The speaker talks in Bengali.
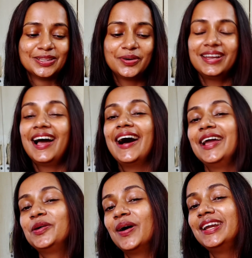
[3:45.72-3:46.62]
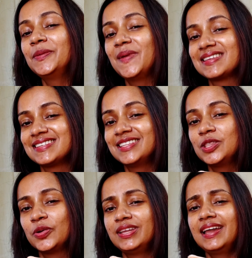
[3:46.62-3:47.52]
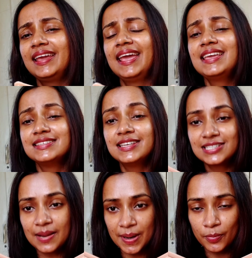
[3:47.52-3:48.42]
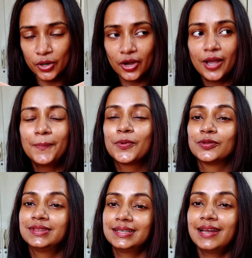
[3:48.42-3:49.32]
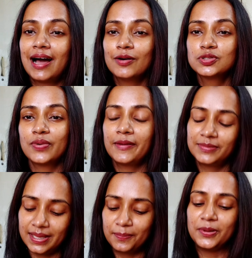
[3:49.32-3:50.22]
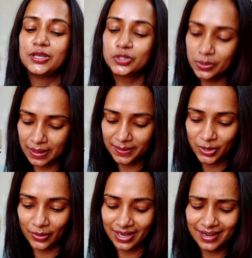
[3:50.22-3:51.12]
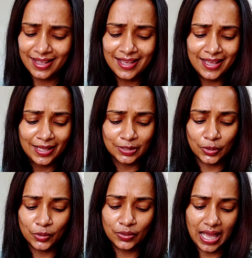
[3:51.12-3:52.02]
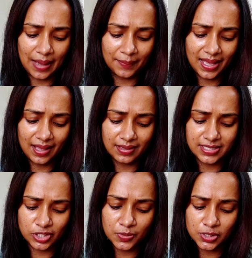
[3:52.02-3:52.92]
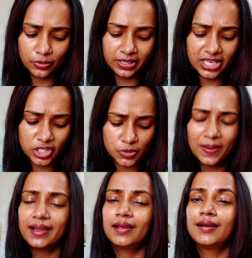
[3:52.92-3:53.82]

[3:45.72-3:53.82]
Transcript: তো এটা হাই কোয়ালিটি প্লাস্টিক দিয়ে তৈরি আর এই জিনিসটা আমার মনে হয় প্রত্যেকটা হাউস ওয়াইফদের ভীষণভাবে দরকার ধরুন আমরা যে সমস্ত ডিশ বা